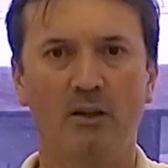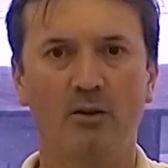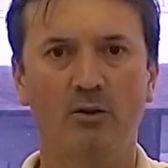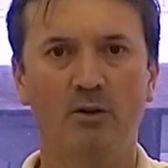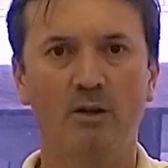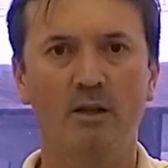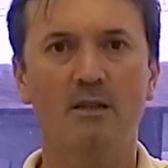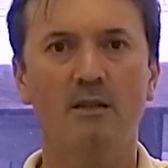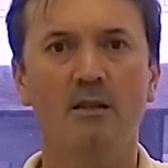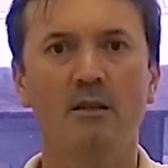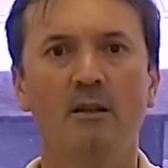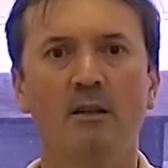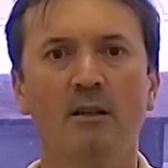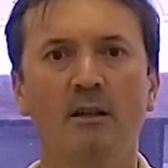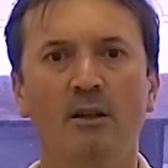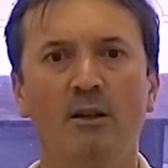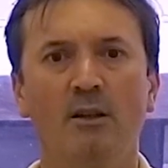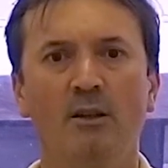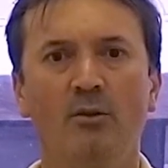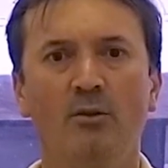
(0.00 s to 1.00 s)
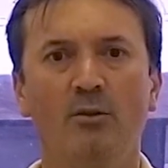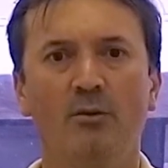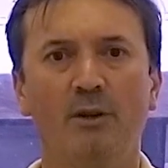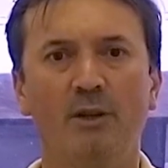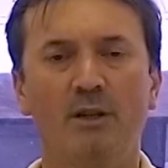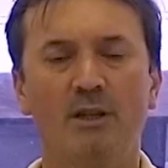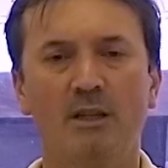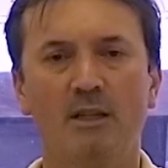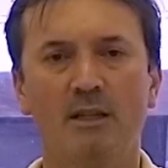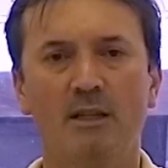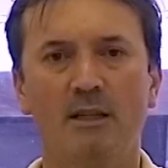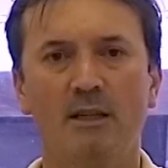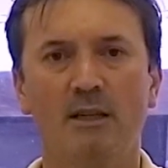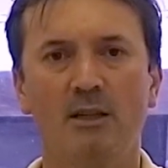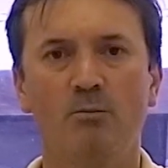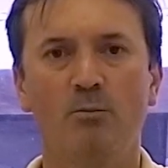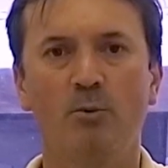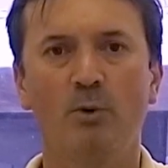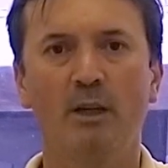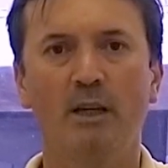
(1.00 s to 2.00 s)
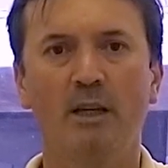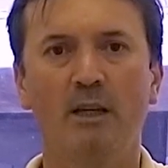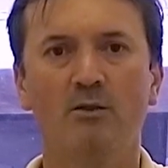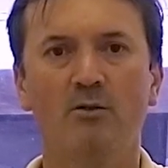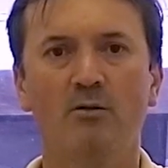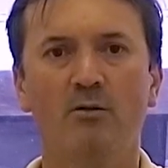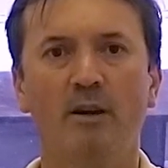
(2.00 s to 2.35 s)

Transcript: e compartilhe com outros possíveis